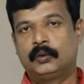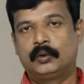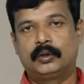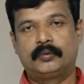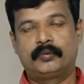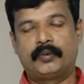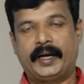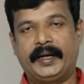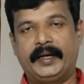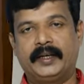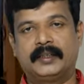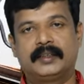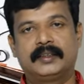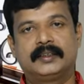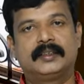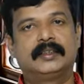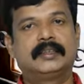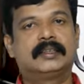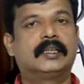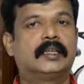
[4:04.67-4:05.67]
ஒரு ஃபைவ்
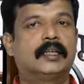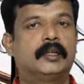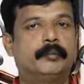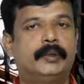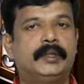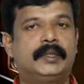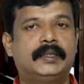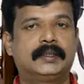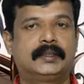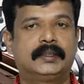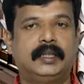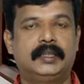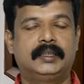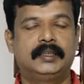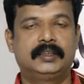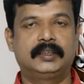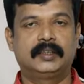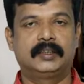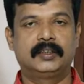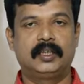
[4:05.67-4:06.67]
ஹண்ட்ரட் சிக்ஸ் ஹண்ட்ரட் மீட்டர்ஸ் தான்
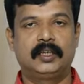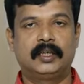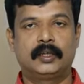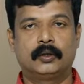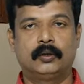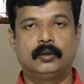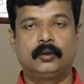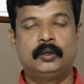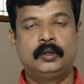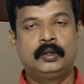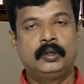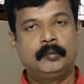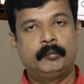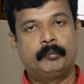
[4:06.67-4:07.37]
டிஸ்டன்ஸில் இருக்கும்